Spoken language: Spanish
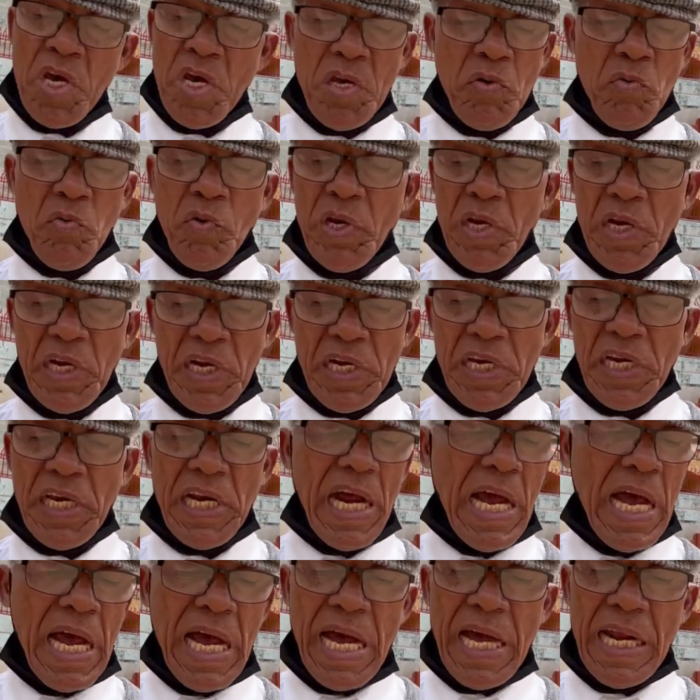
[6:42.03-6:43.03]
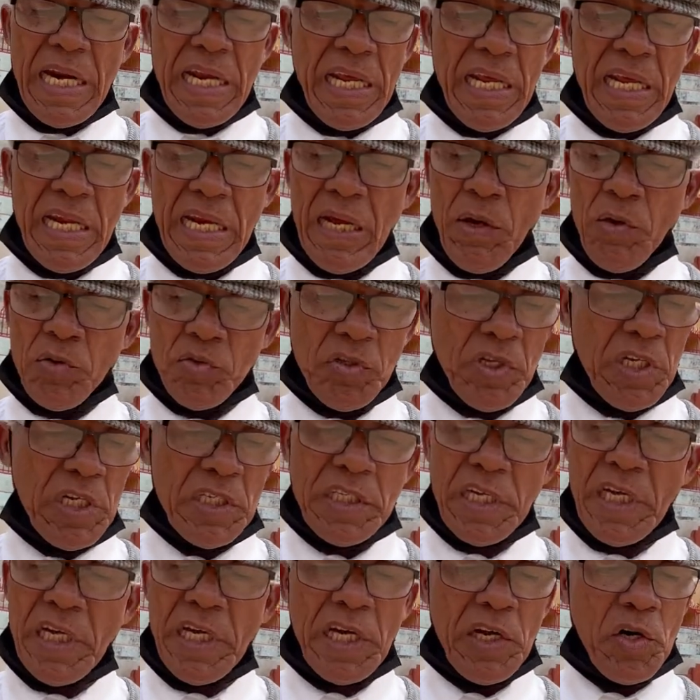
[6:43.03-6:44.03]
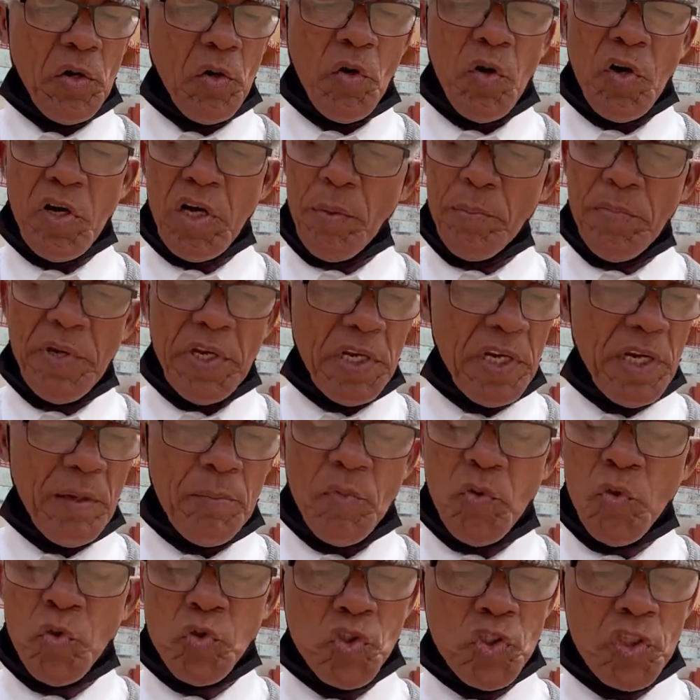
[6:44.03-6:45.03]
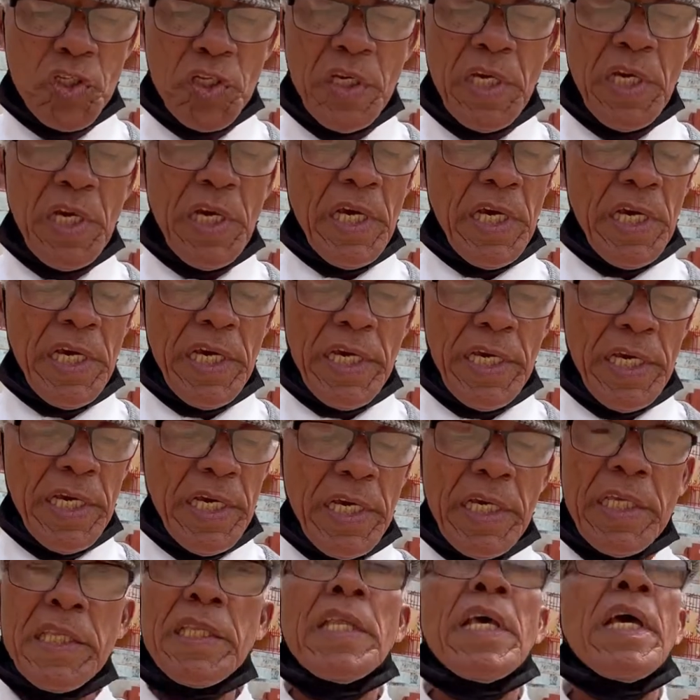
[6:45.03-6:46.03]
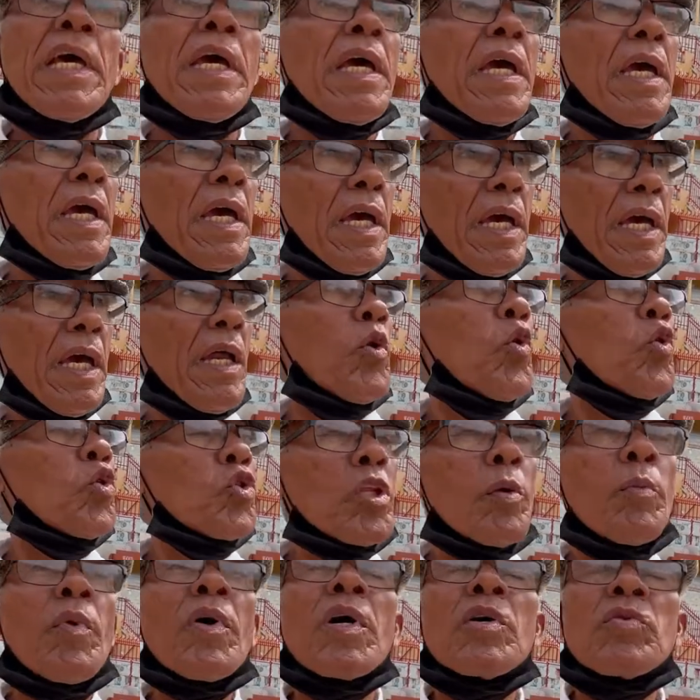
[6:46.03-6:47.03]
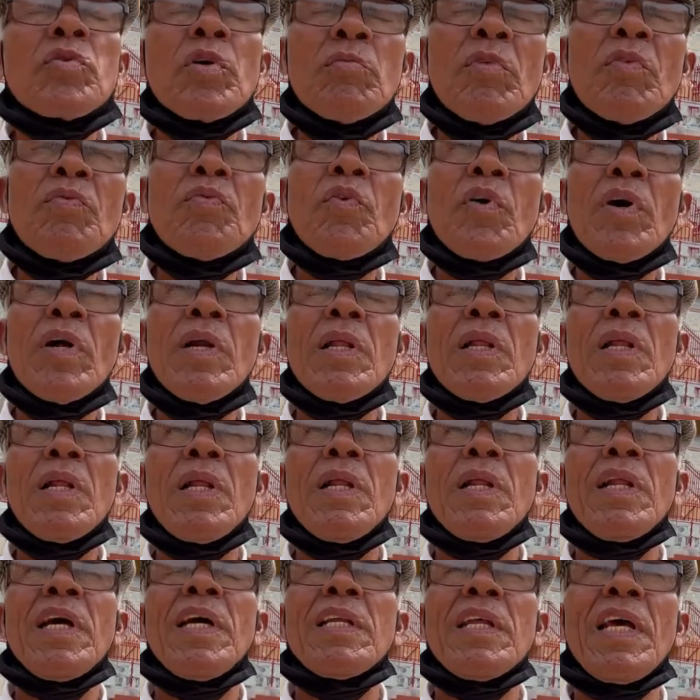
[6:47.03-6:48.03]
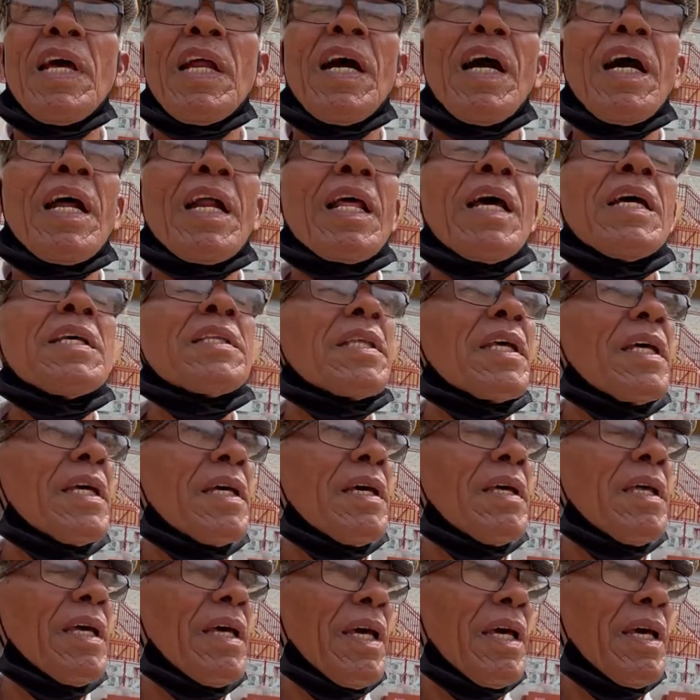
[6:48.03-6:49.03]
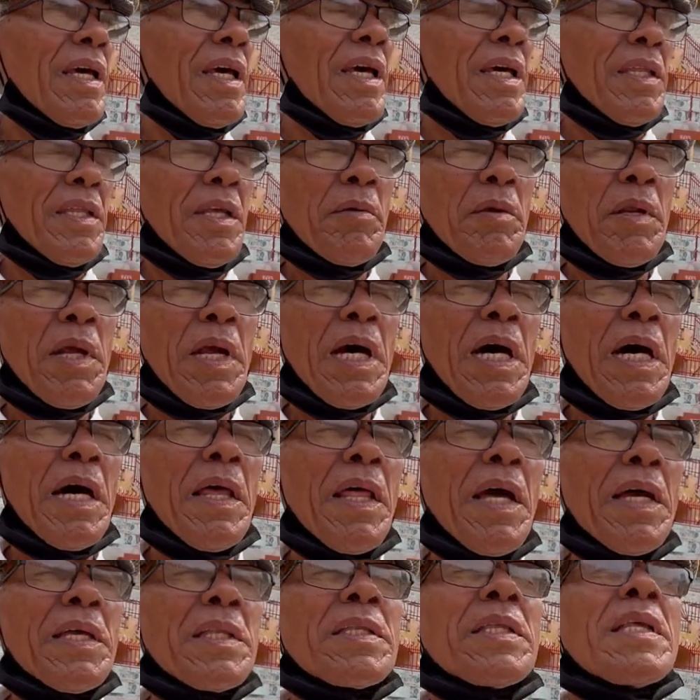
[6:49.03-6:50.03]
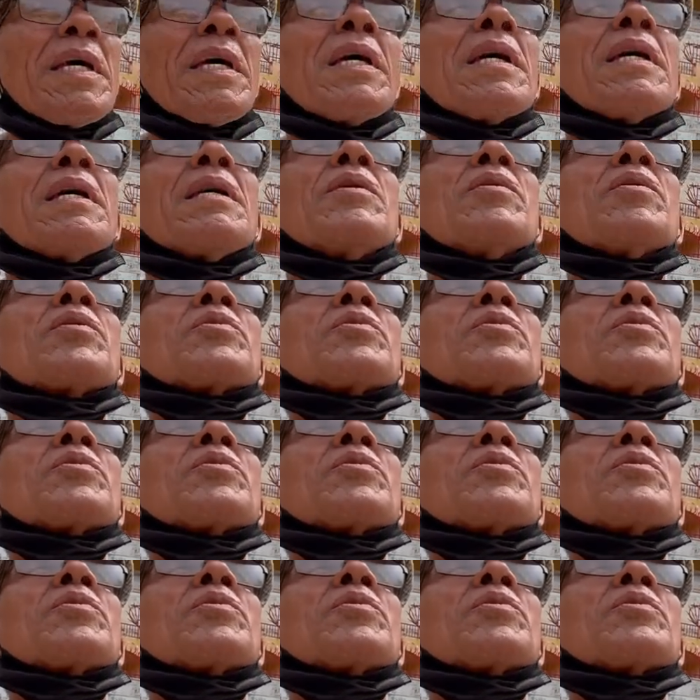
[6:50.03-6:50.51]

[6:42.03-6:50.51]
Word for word: William Querales, la doctora Estela de Roca, Mirna Musi. Este, el último que tuvimos fue el general este, de, brigada, este, el